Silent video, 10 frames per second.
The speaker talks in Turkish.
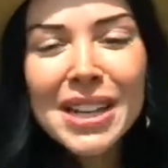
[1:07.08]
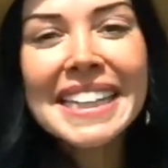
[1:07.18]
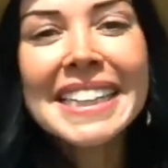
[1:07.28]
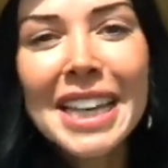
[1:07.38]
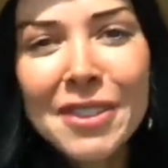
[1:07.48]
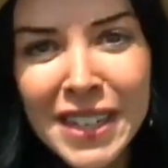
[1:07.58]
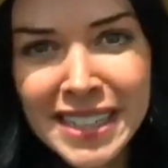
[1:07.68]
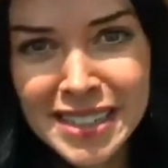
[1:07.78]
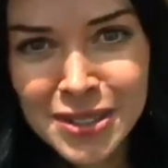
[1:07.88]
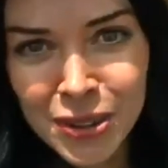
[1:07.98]
burayı keyifle
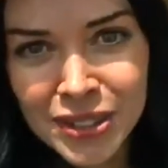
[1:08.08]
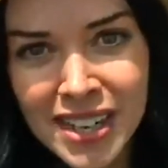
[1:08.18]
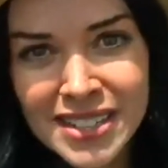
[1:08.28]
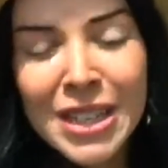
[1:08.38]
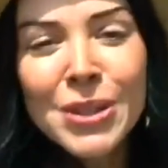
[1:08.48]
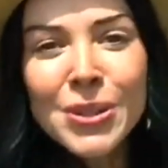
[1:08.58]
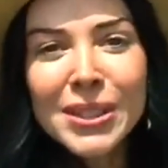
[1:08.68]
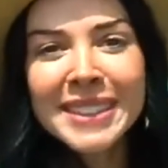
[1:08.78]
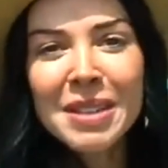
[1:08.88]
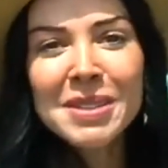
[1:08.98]
geziyorlar.
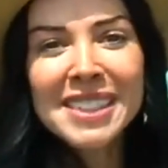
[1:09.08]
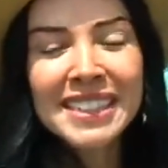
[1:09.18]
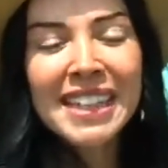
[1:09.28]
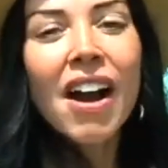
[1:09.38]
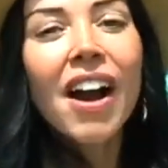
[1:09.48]
Ülkemizin